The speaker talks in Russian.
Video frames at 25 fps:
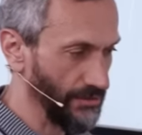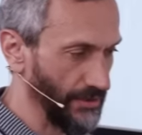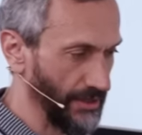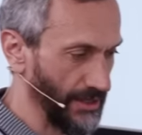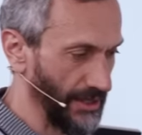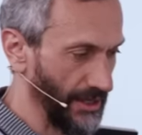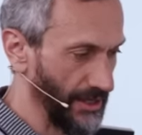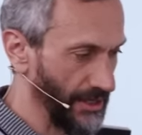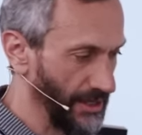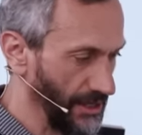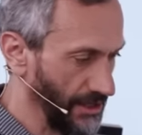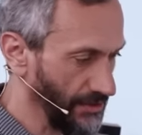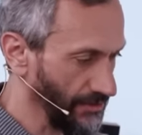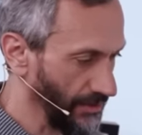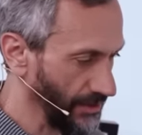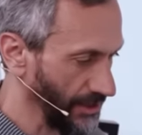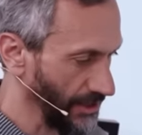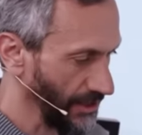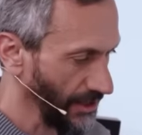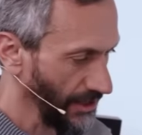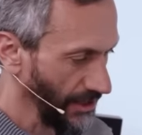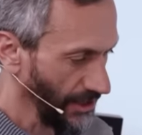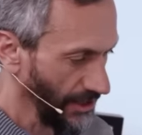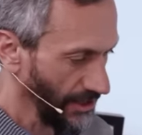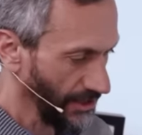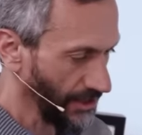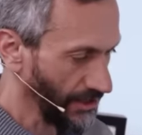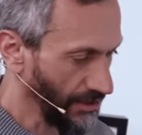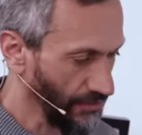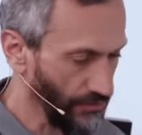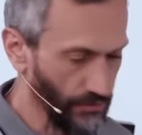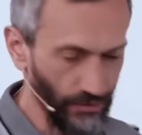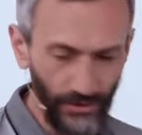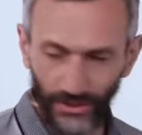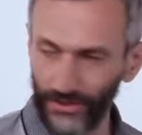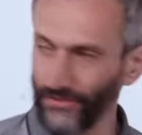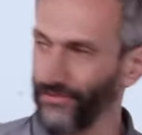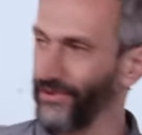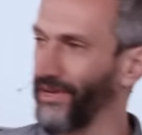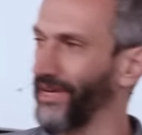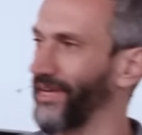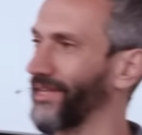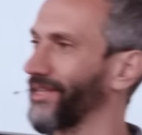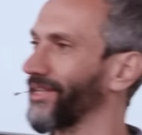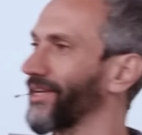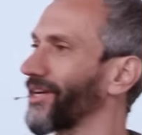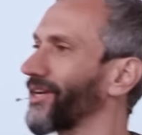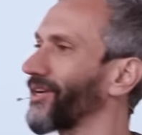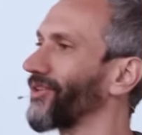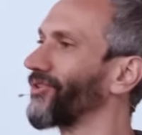вот таких вот
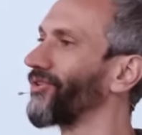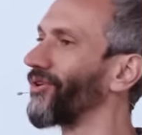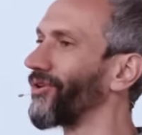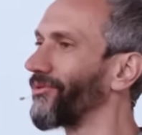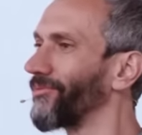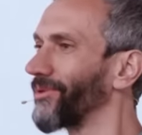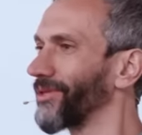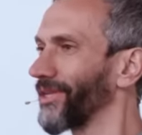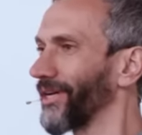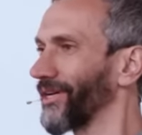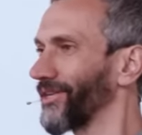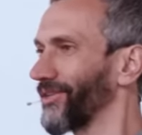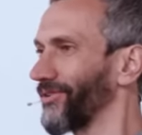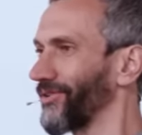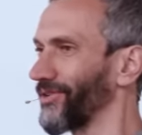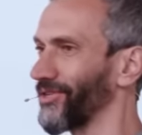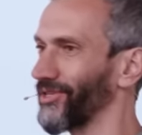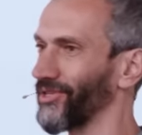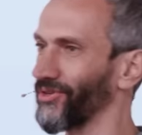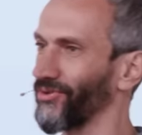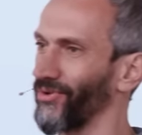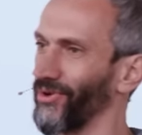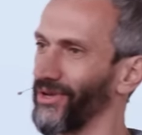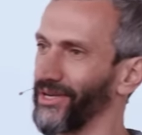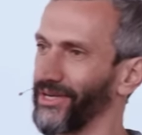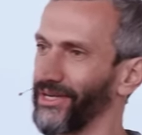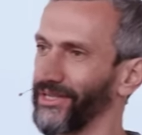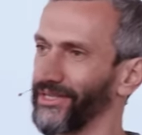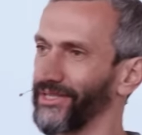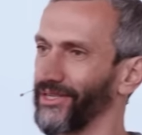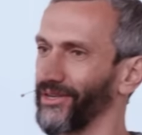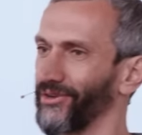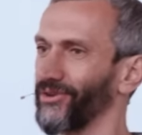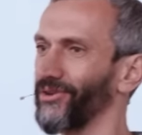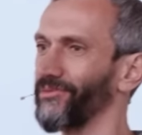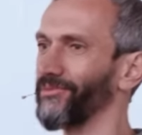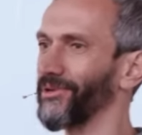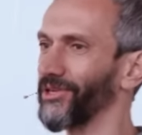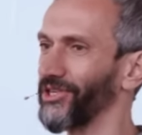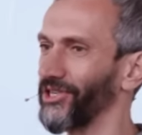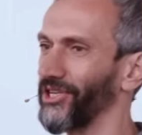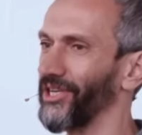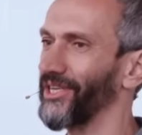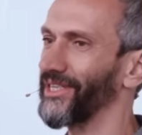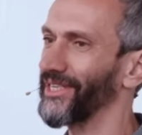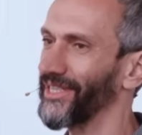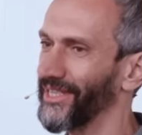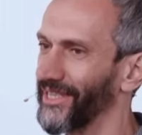двузвенных ломаных, то есть сколько знакомых через